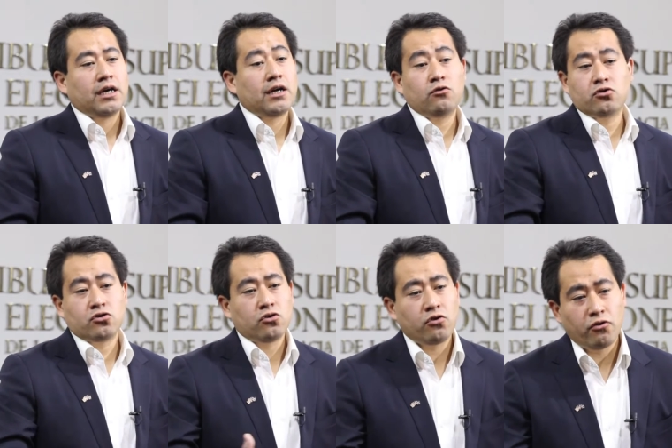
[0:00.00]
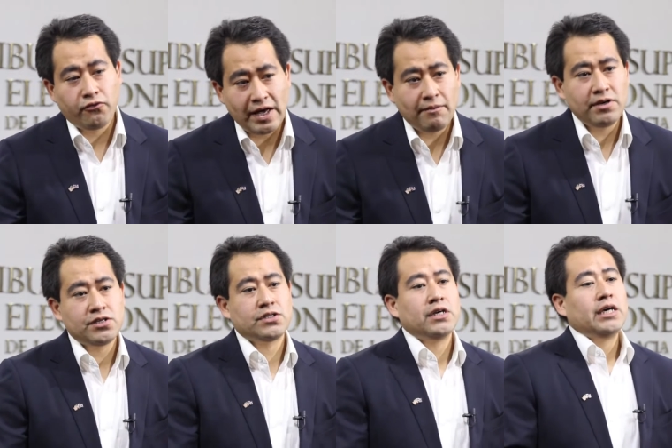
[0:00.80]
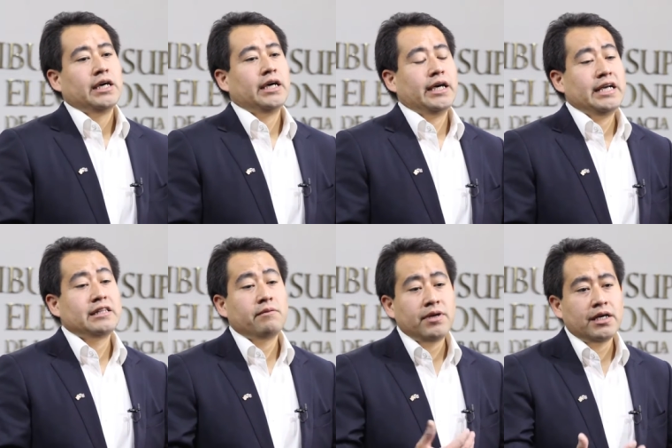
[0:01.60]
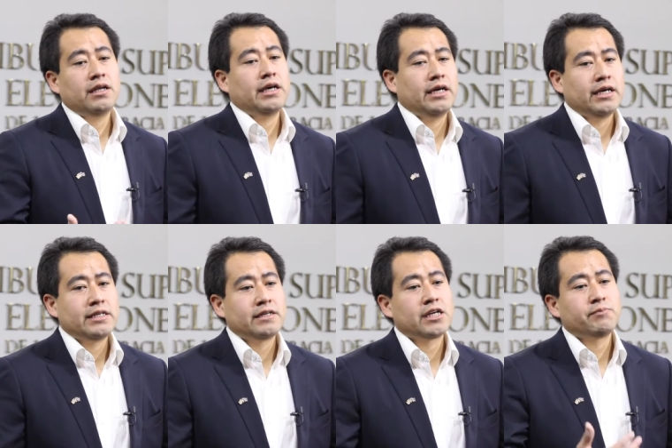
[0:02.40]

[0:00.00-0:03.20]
que algunos no son confiables, eh, y también eh, ser